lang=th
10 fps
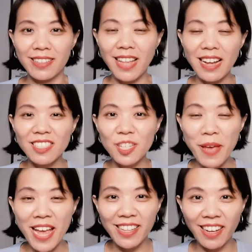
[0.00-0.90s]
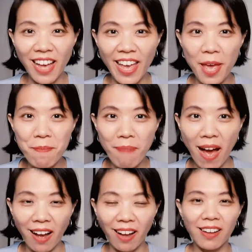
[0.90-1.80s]
ตั้งชื่อเพจยังไงให้
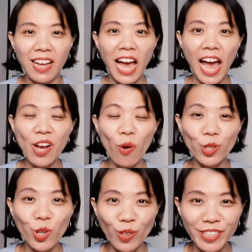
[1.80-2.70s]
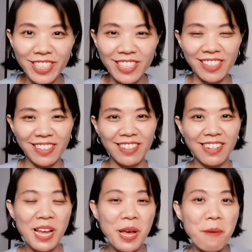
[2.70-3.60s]
ปังให้คนคนเจอ
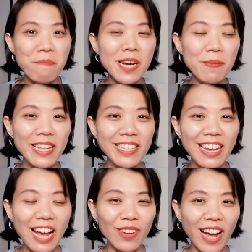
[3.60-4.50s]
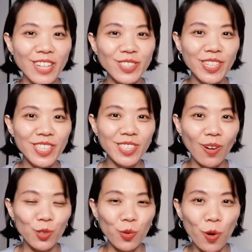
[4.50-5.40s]
เมื่อพีที่แล้วนะคะจะได้ส
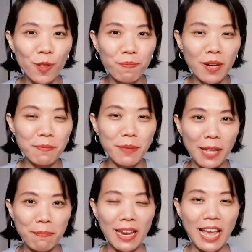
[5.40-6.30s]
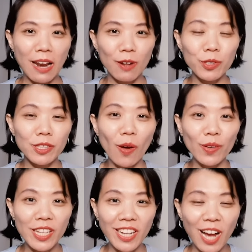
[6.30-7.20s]
อนทุกคนเปิดเพจไปแล้วแล้วตอน
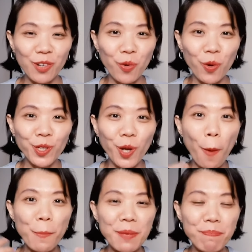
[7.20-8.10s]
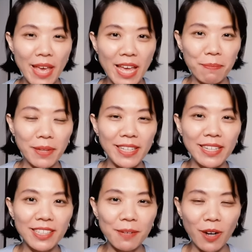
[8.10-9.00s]
นี้นะคะทุกคนก็มีเพจเป็น
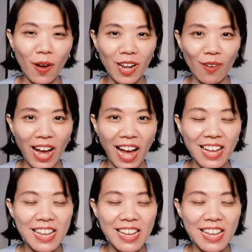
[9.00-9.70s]
ที่เรียบร้อยแล้วค่ะ